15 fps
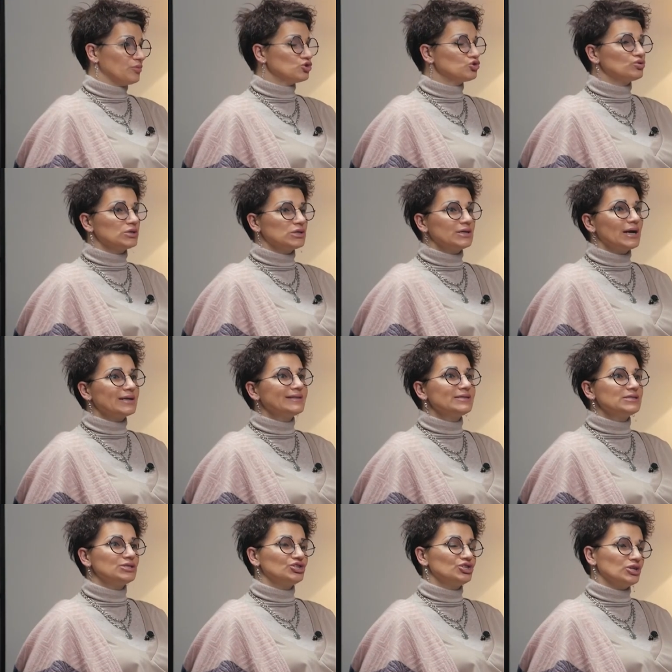пишут это как
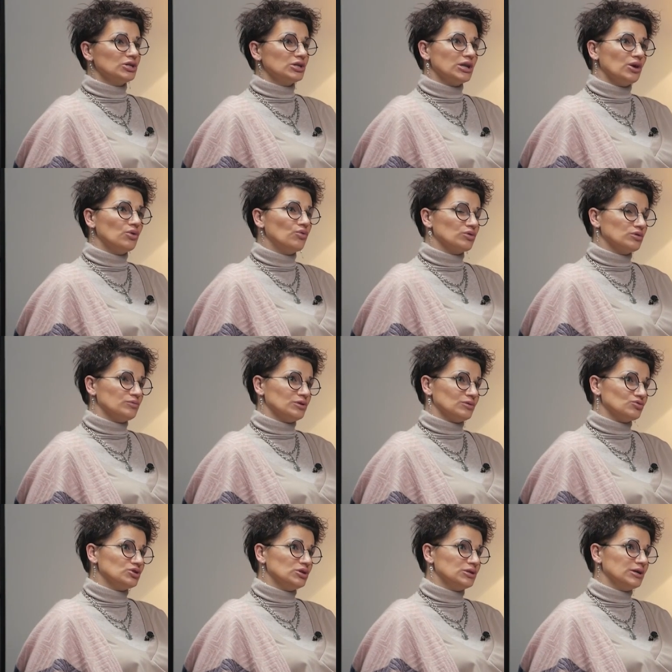достижение для города,
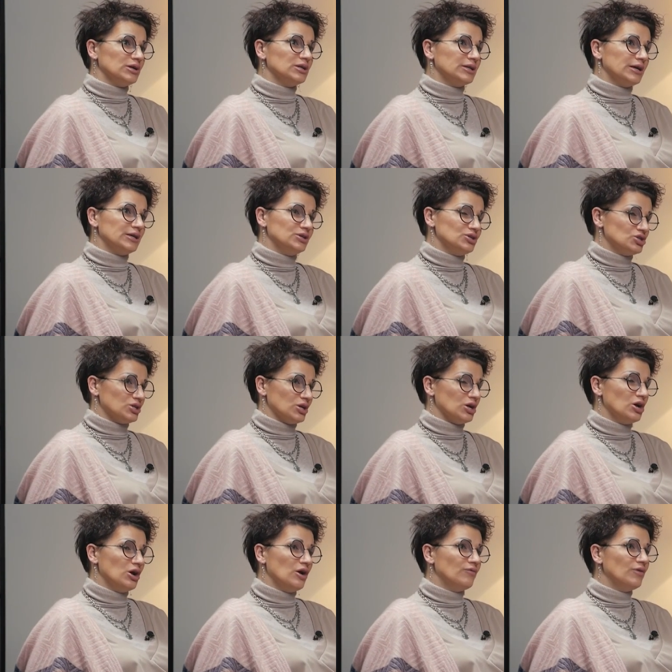потому что это экологично.
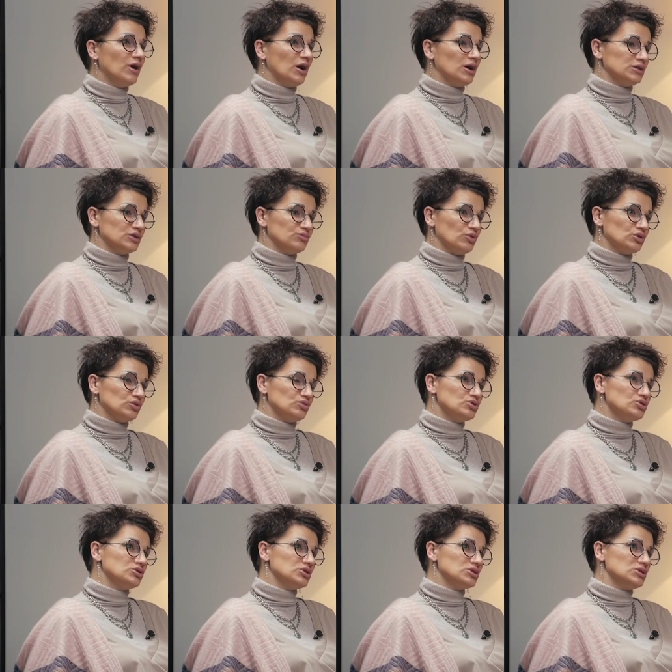Вы как к этому
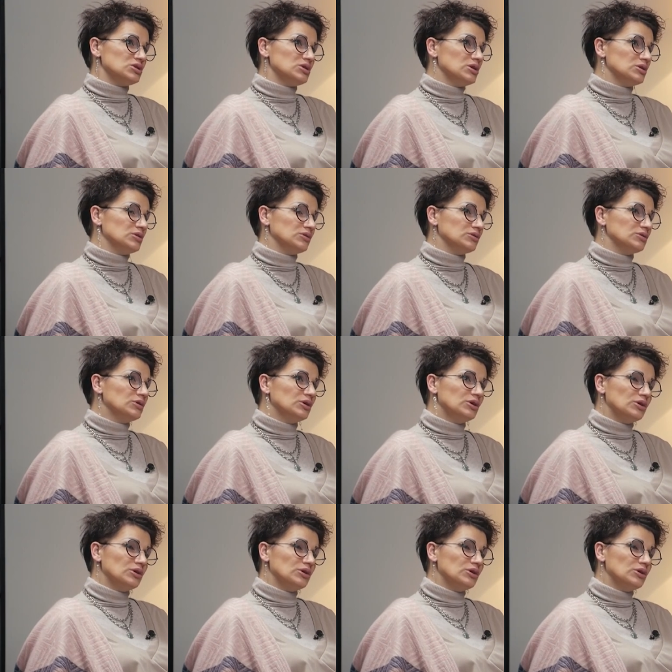относитесь или